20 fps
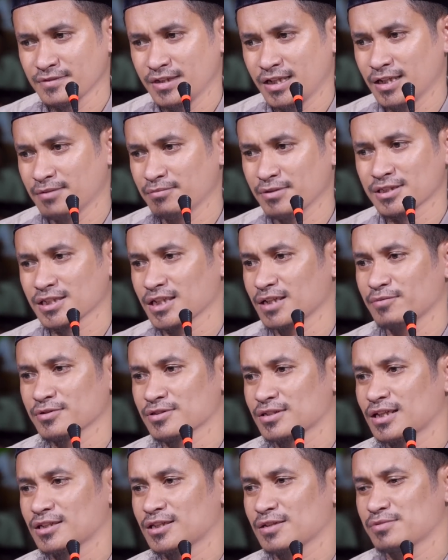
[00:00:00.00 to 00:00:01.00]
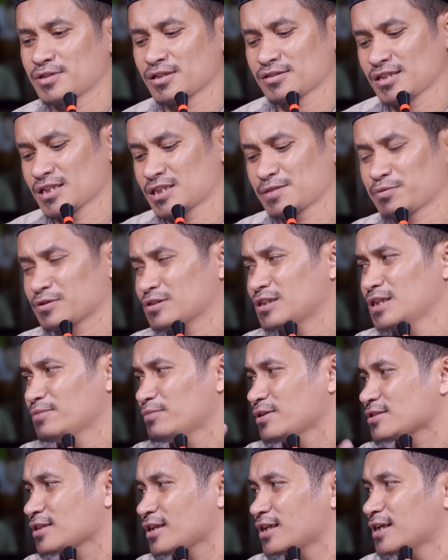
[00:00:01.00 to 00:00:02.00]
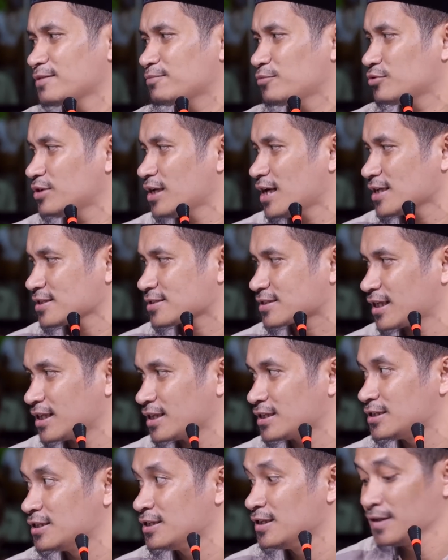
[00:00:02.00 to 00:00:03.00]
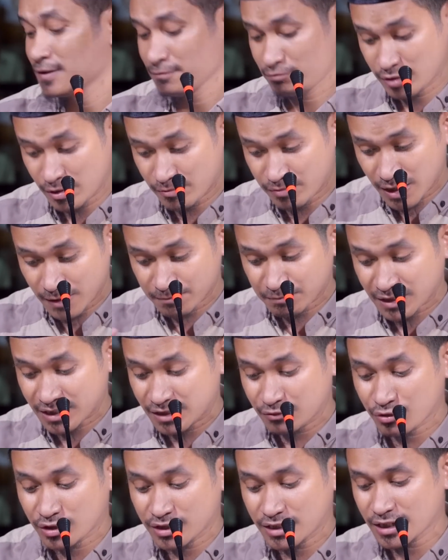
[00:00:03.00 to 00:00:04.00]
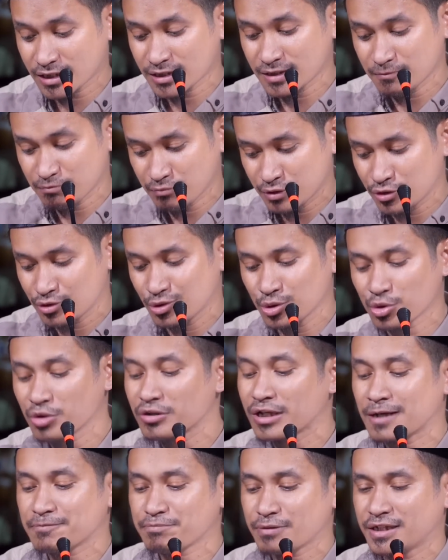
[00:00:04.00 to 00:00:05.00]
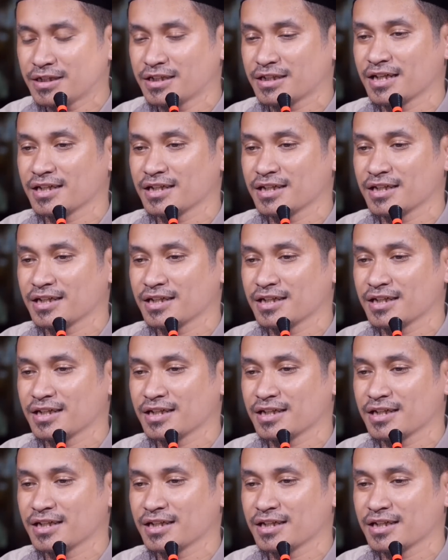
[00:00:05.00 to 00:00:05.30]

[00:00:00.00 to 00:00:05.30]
Ya, masalah-masalah itu bisa selesai. Seperti ini masalah yang mudah sekali. Beberapa riwayat mendukung apa yang